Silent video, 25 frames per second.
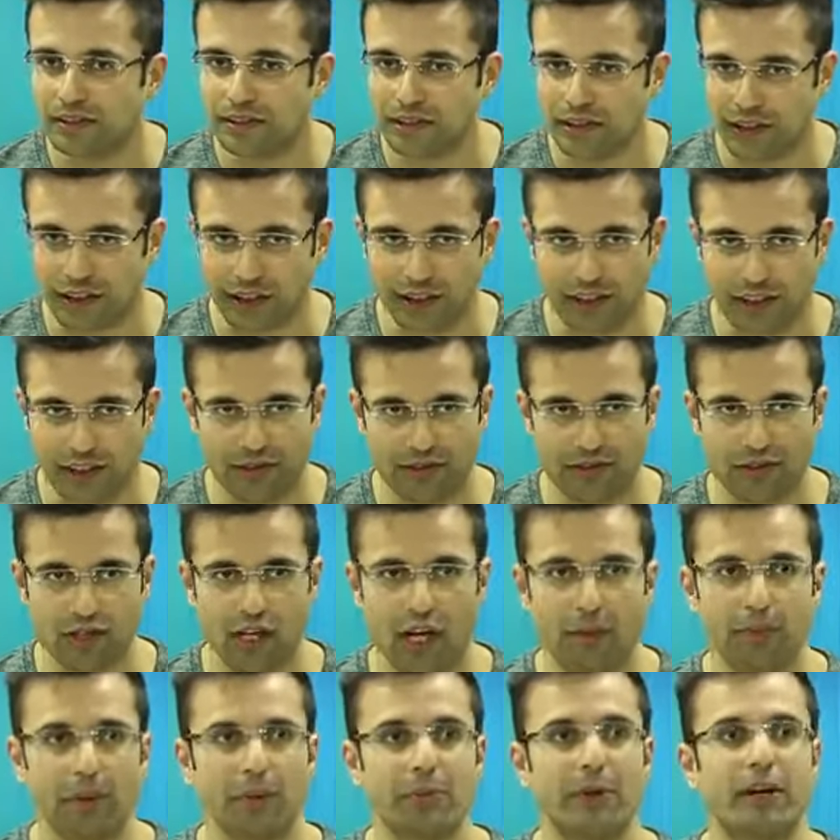ये
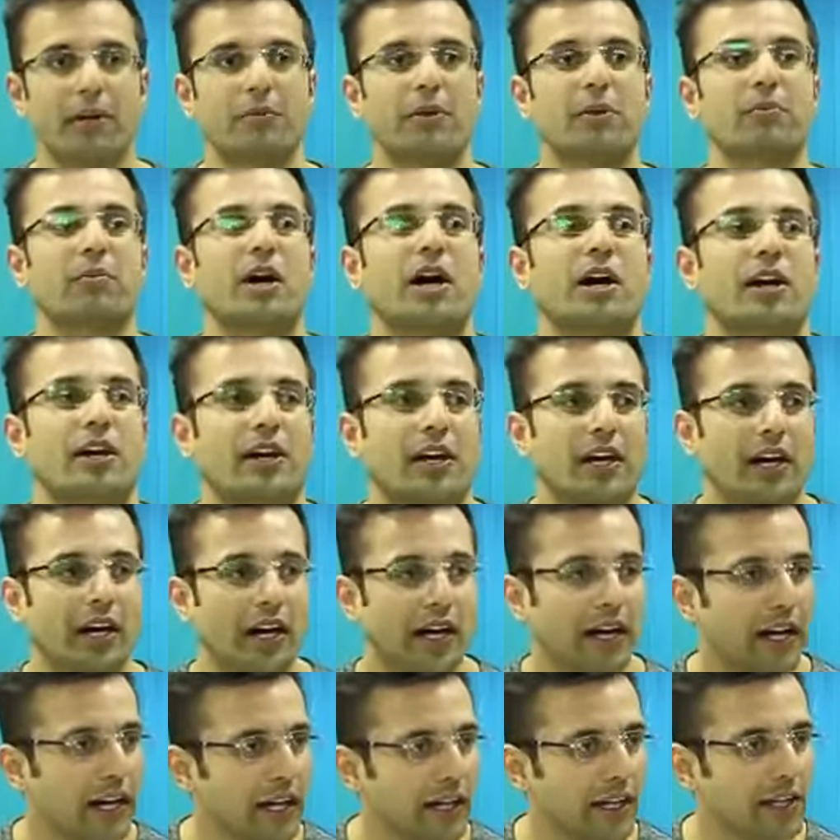जहां पर मेरा मन भाग रहा
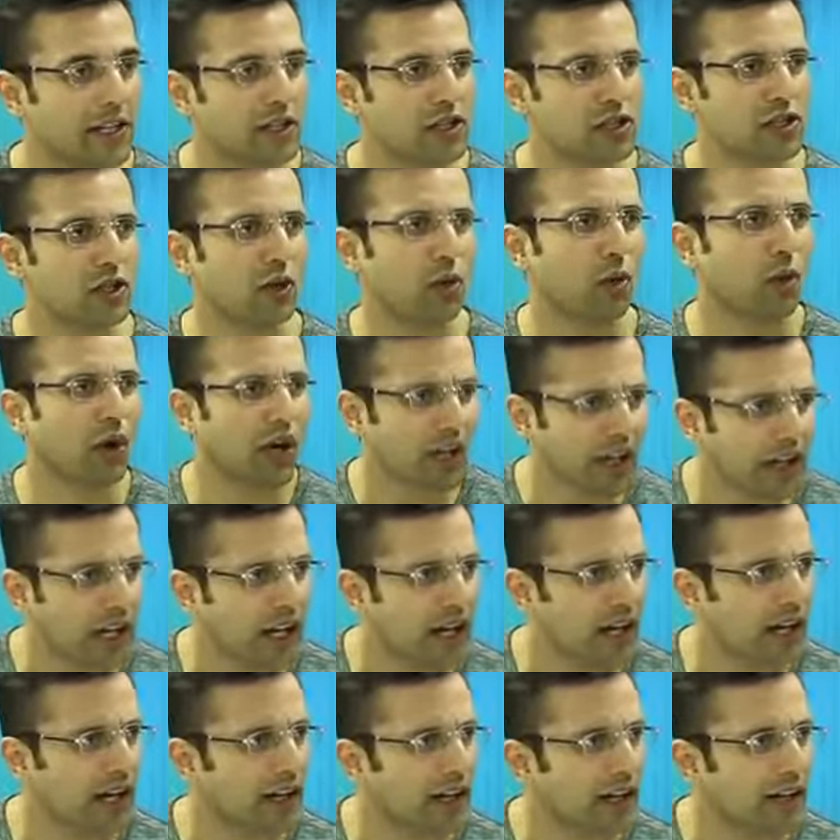है इससे होगा क्या